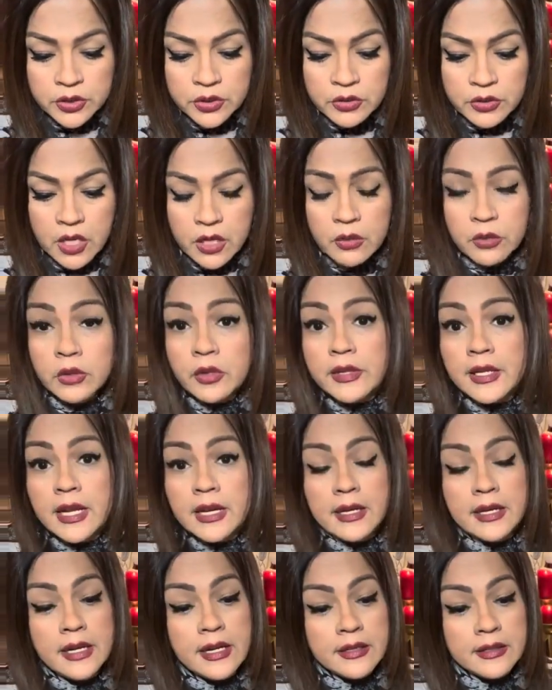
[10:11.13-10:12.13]
y oráculo de
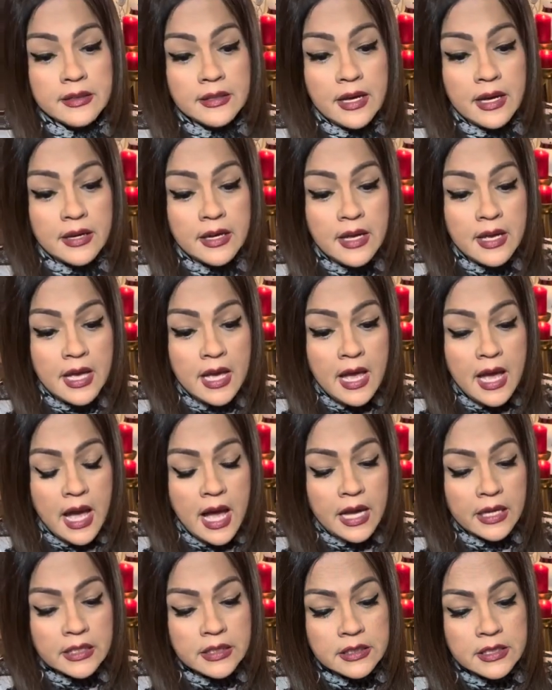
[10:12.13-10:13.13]
la claridad.
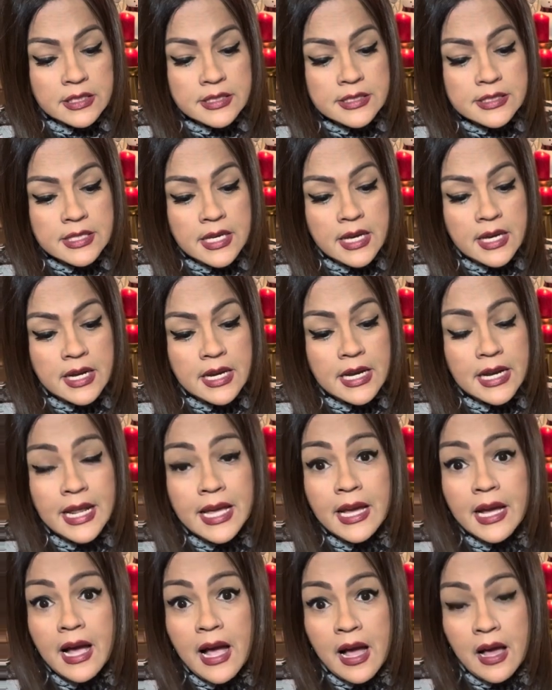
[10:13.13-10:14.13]
Aquí dice
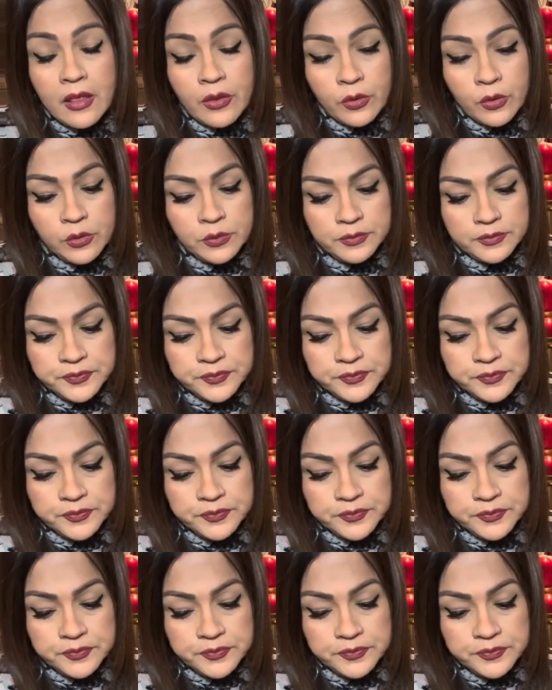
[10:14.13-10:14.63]
legado.